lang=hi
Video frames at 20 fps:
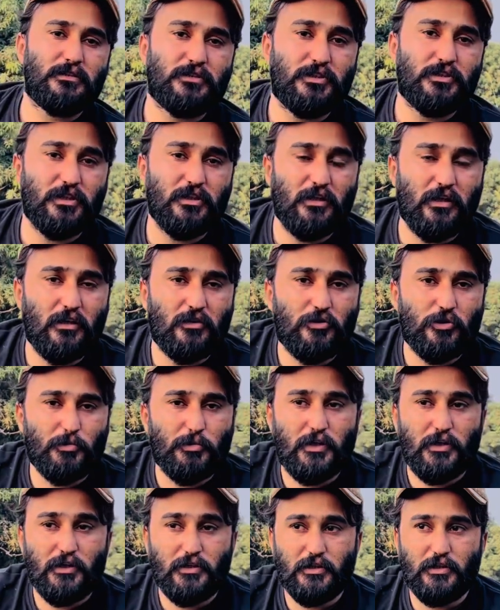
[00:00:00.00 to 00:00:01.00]
छः लाख
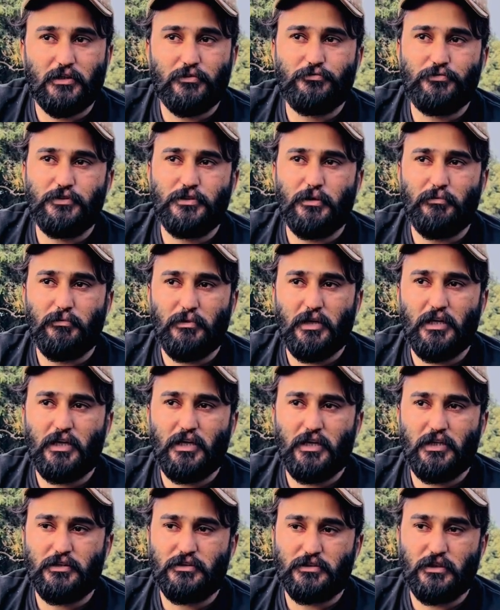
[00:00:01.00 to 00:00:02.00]
रुपए एकड़ फी कमा
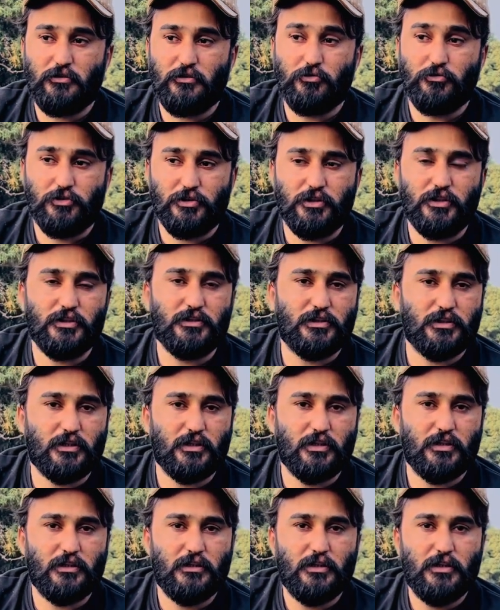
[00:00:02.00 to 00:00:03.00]
रहा है इसका लोहरी गजर
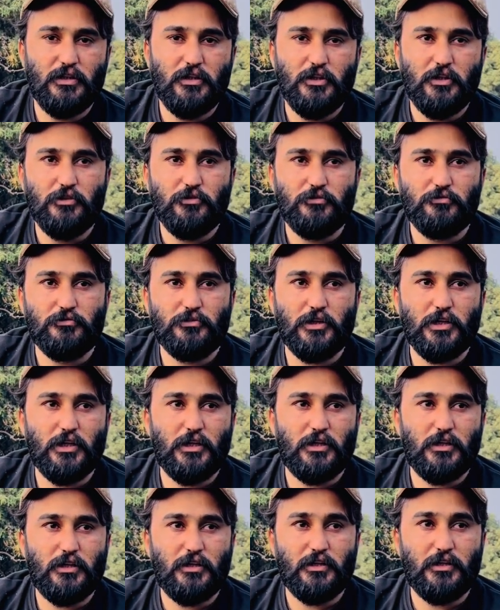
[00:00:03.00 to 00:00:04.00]
का क्योंकि
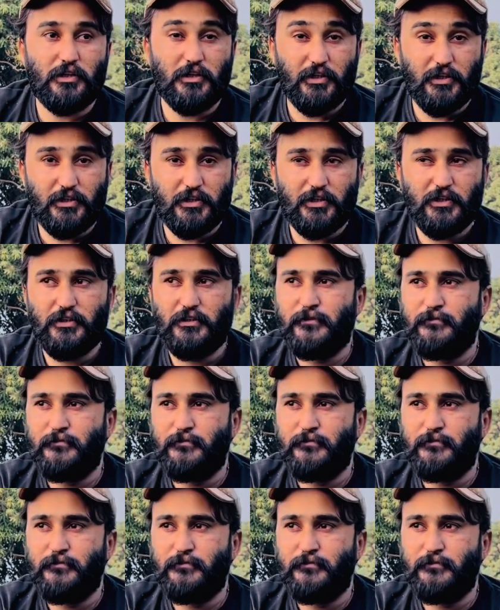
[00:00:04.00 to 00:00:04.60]
रेट है